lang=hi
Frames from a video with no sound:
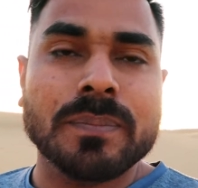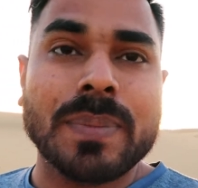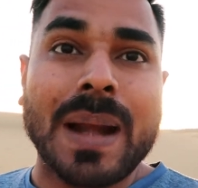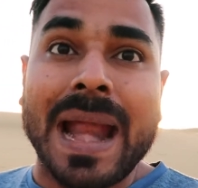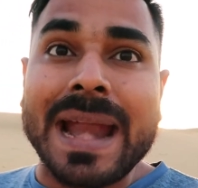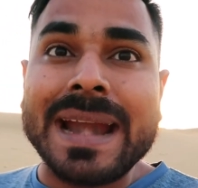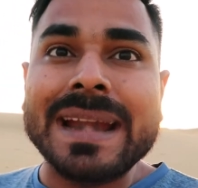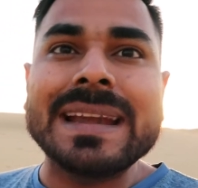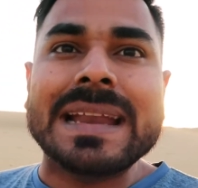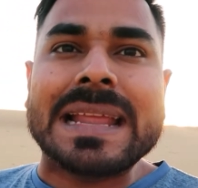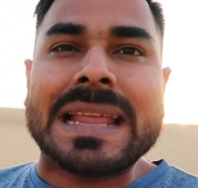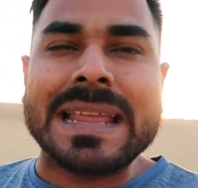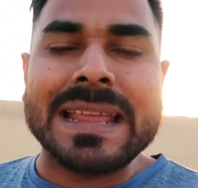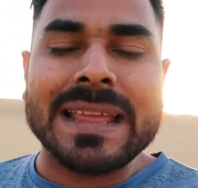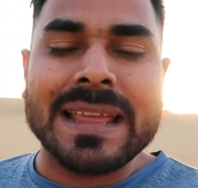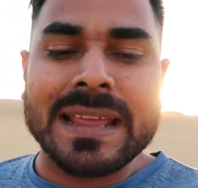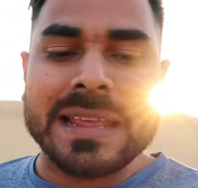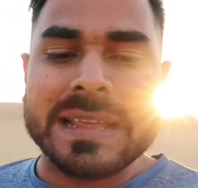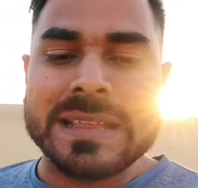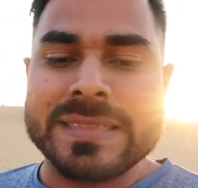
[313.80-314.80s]
प्राइड नहीं
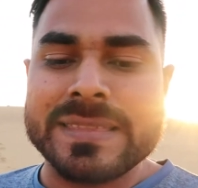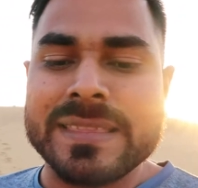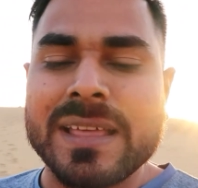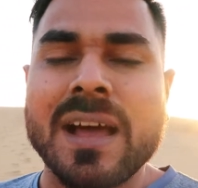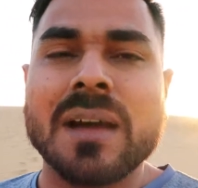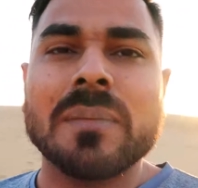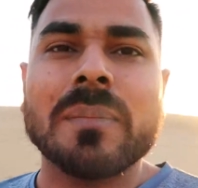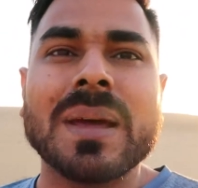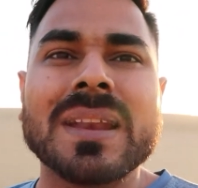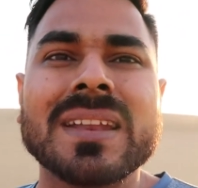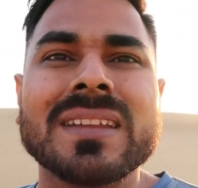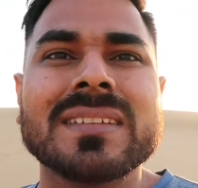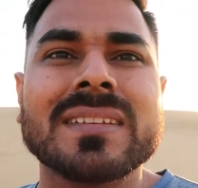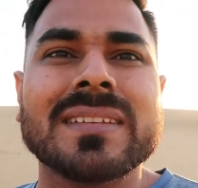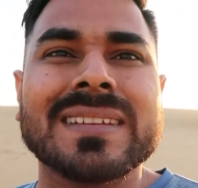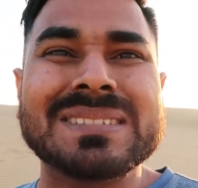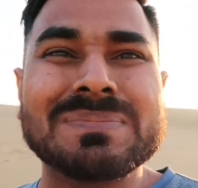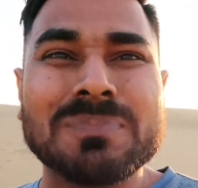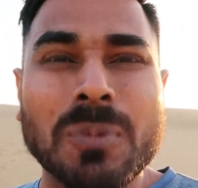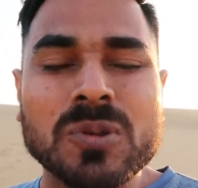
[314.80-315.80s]
है इतना हमारी
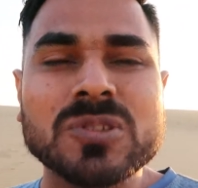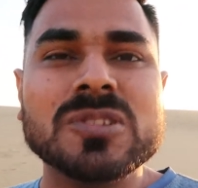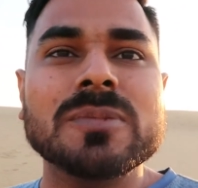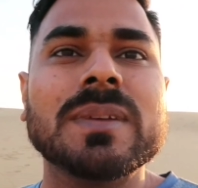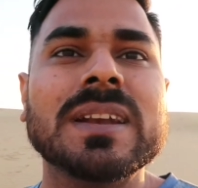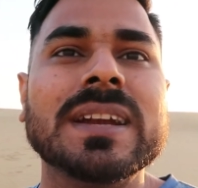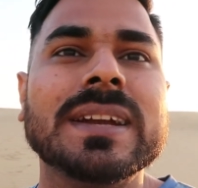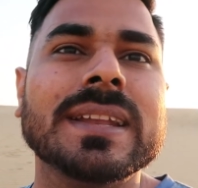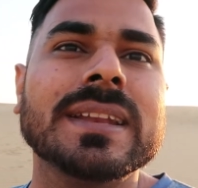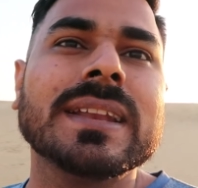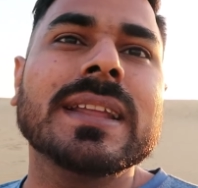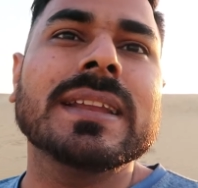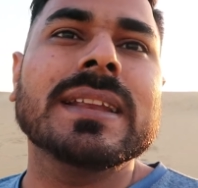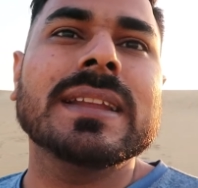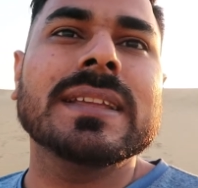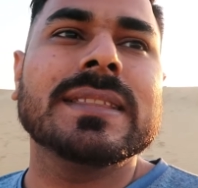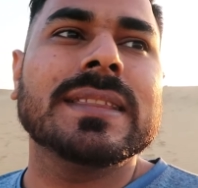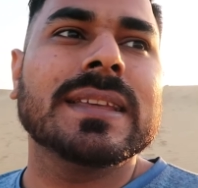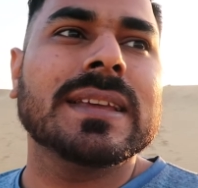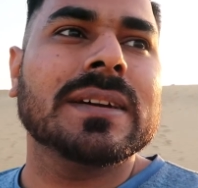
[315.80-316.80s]
रिस्पॉन्सिबिलिटी नहीं
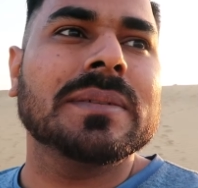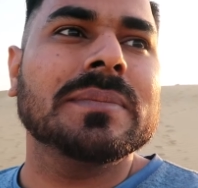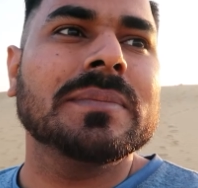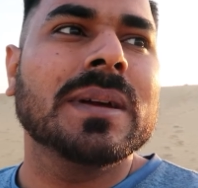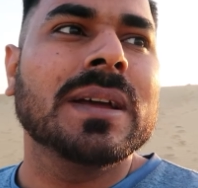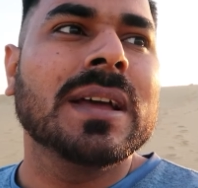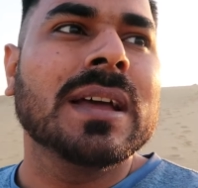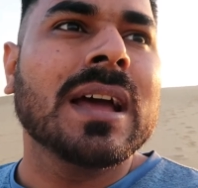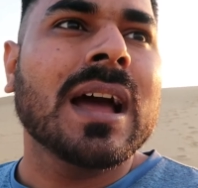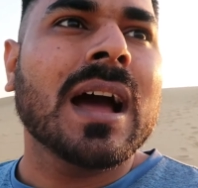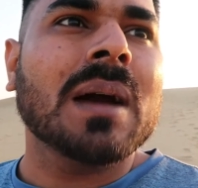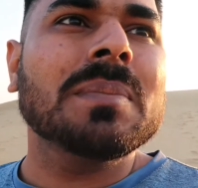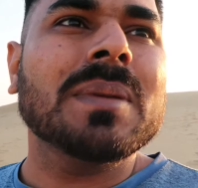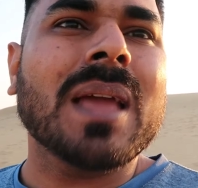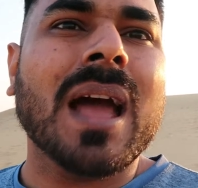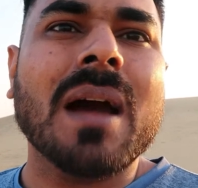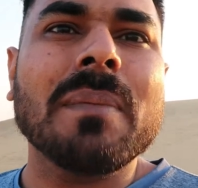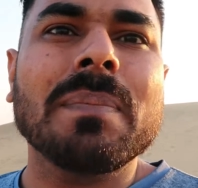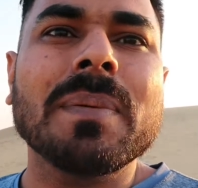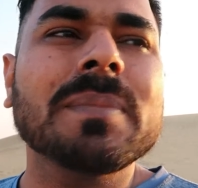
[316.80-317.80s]
लेते हैं हम अब
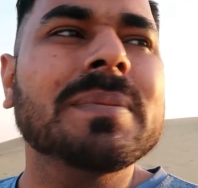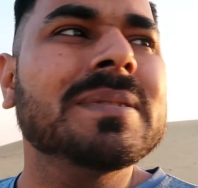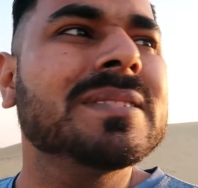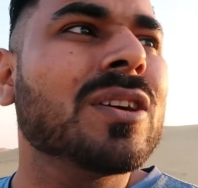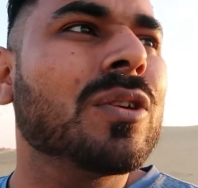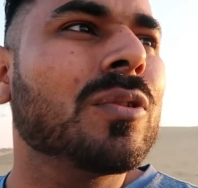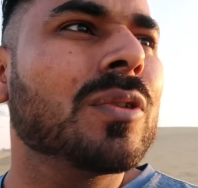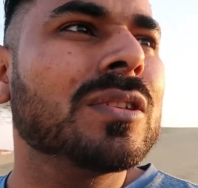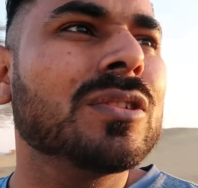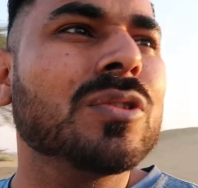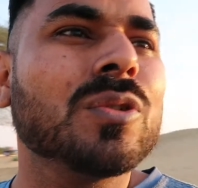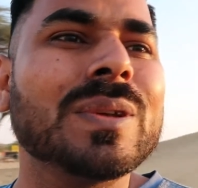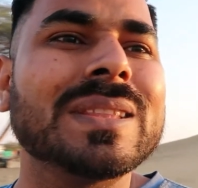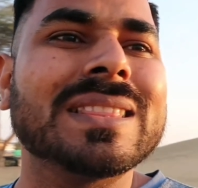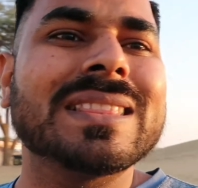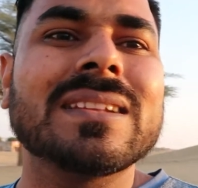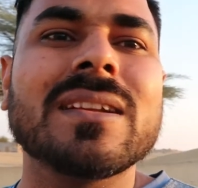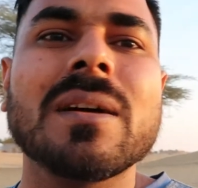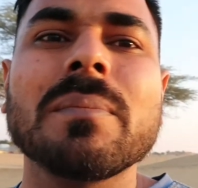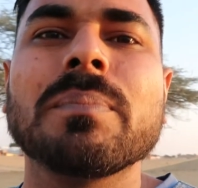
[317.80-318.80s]
यहाँ पर भी जाओगे देखो
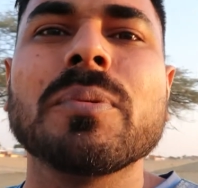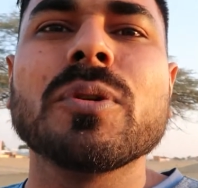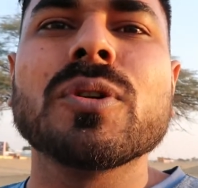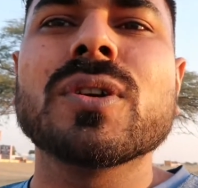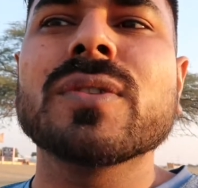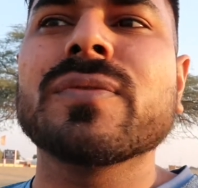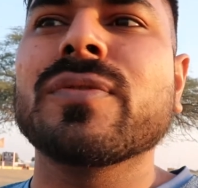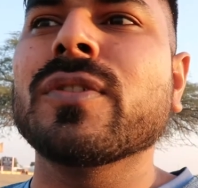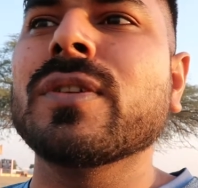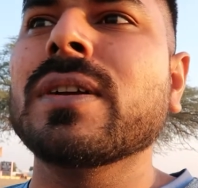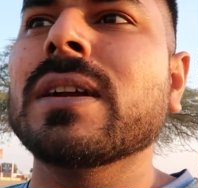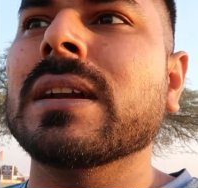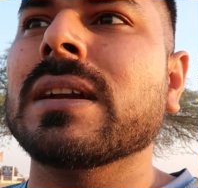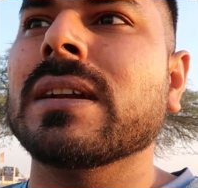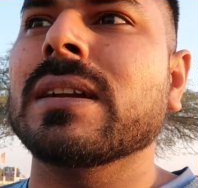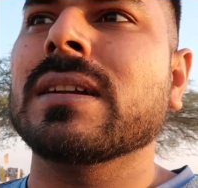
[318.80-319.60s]
इतना ब्यूटीफुल